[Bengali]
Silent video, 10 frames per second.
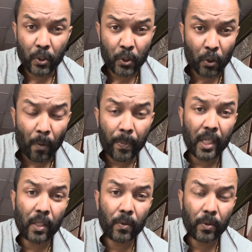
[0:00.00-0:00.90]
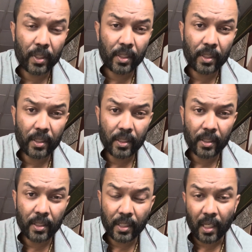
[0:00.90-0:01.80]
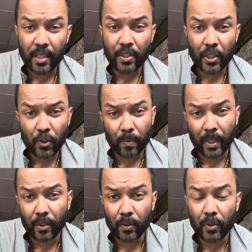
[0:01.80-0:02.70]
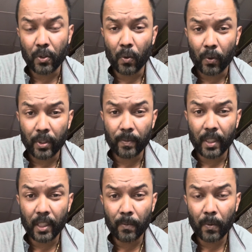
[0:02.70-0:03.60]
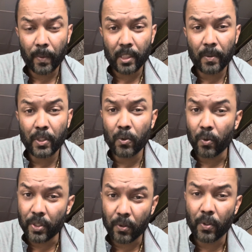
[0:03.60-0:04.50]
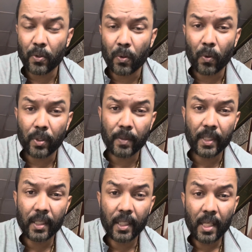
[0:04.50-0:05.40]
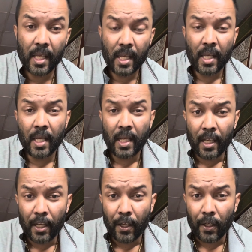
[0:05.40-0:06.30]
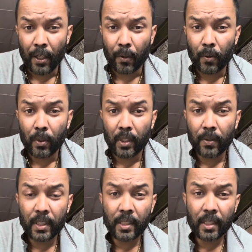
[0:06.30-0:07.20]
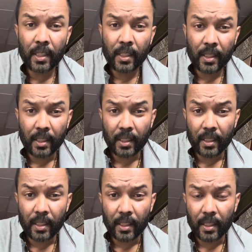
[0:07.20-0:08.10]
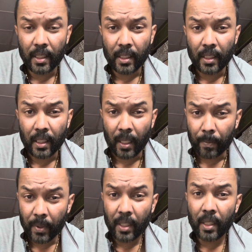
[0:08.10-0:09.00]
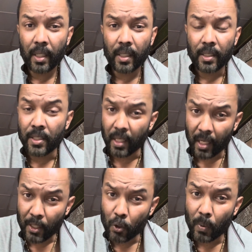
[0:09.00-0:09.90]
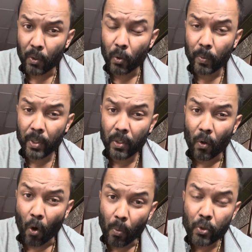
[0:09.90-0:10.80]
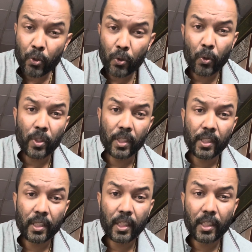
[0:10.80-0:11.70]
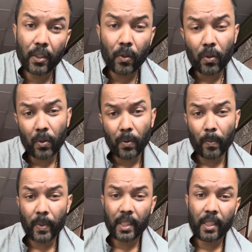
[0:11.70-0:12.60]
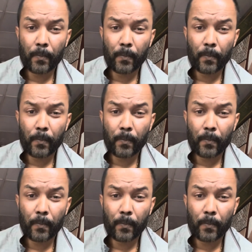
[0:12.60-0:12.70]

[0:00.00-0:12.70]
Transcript: সব ক্যাটাগরির যে কাজ সেসব ক্যাটাগরিতে লোক নেবে এবং পাশাপাশি ট্যুরিস্টেও কিছু লোক নেবে এখন কথা হচ্ছে যে আপনারা যারাই জমা করবেন অবশ্যই সেটা যেন মানে